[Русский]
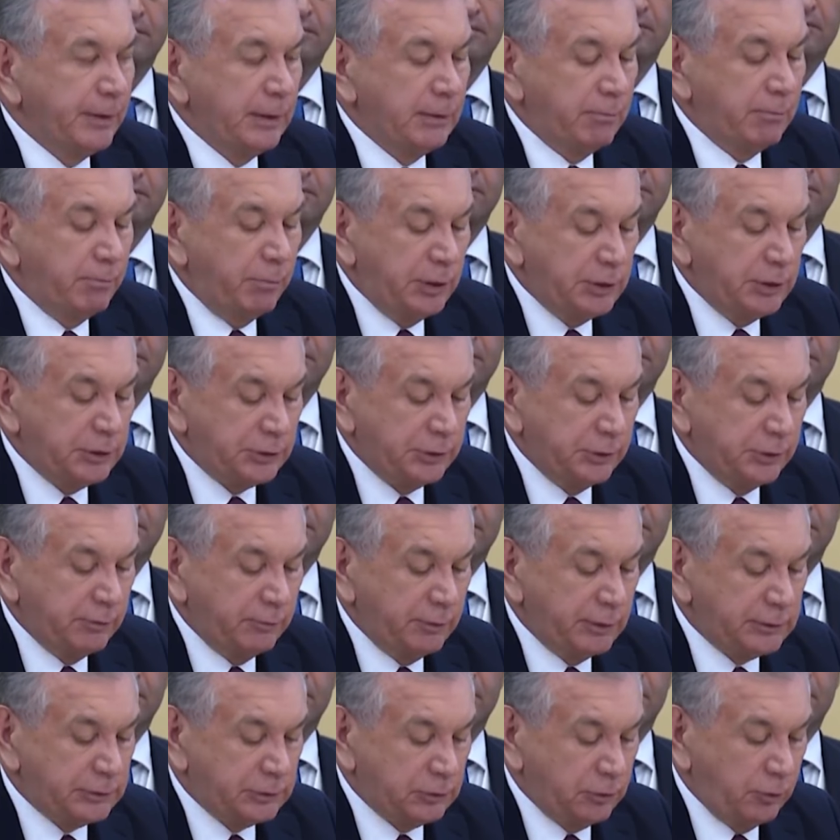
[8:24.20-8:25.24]
Ближнего
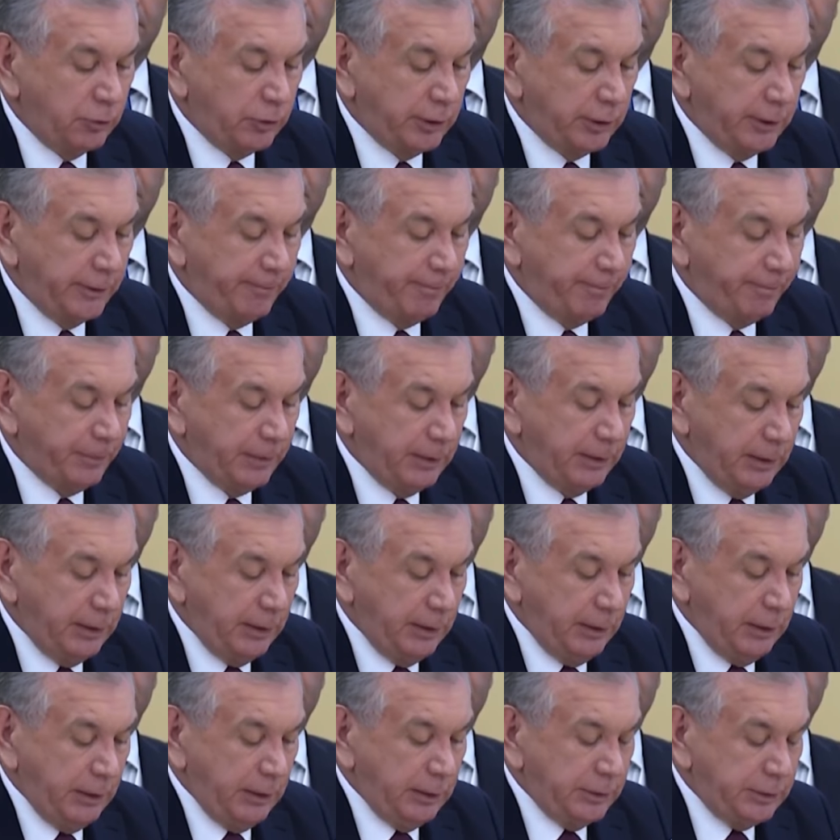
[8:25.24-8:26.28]
Востока.
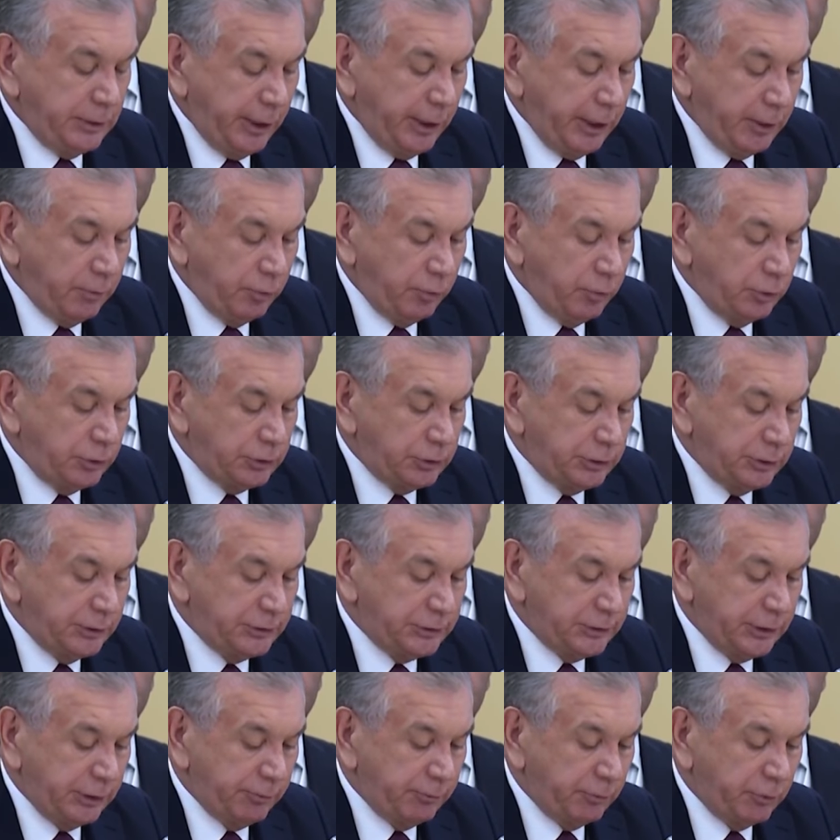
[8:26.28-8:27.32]
Требует
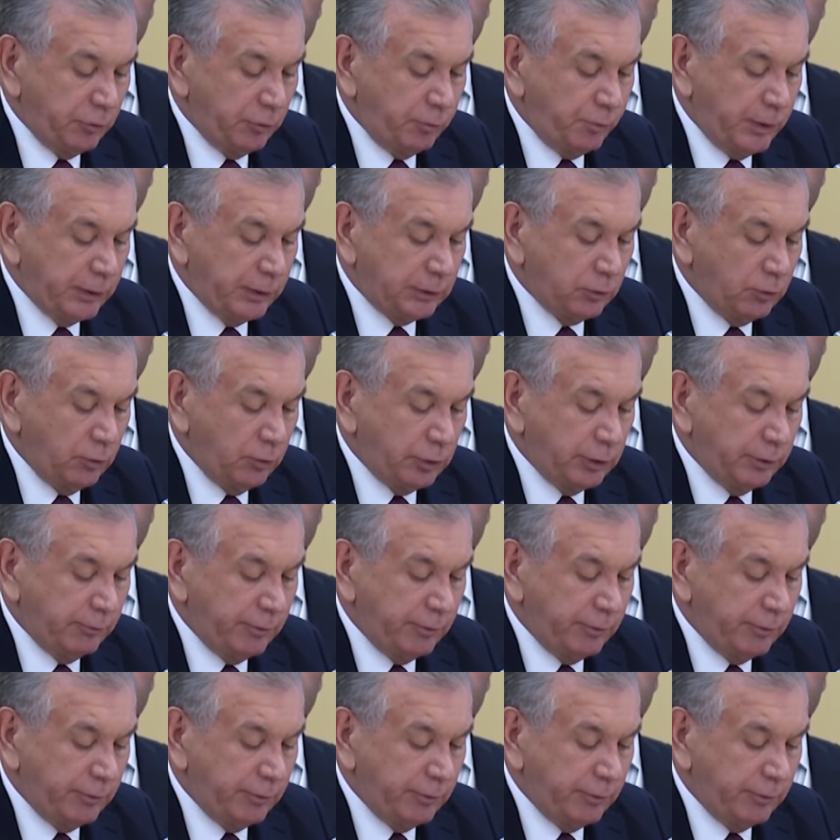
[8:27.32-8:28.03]
системного подхода